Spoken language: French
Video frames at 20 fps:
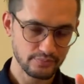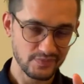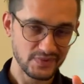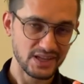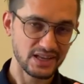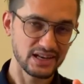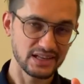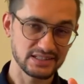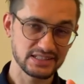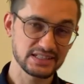
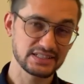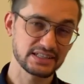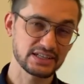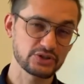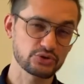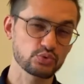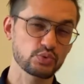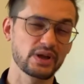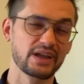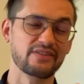La
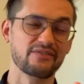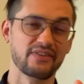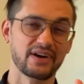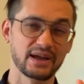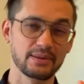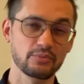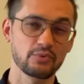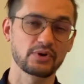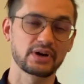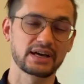distinction est
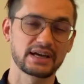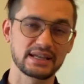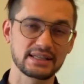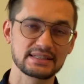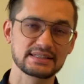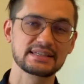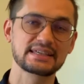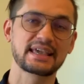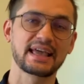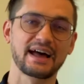vraiment
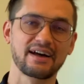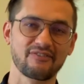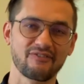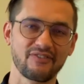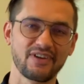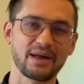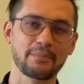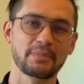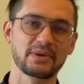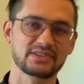critique à
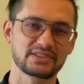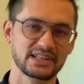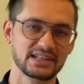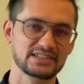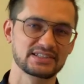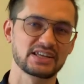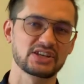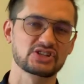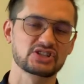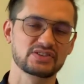faire parce qu'il
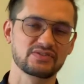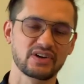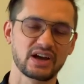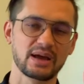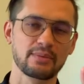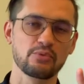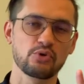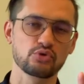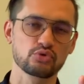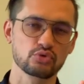s'agit
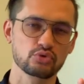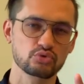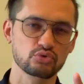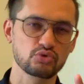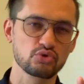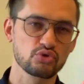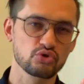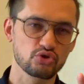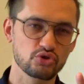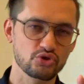vraiment de
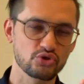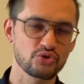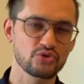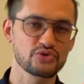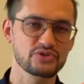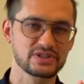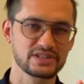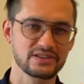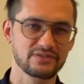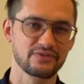deux
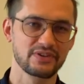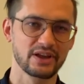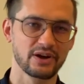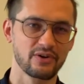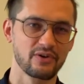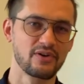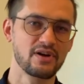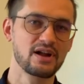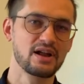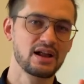choses
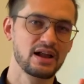différentes.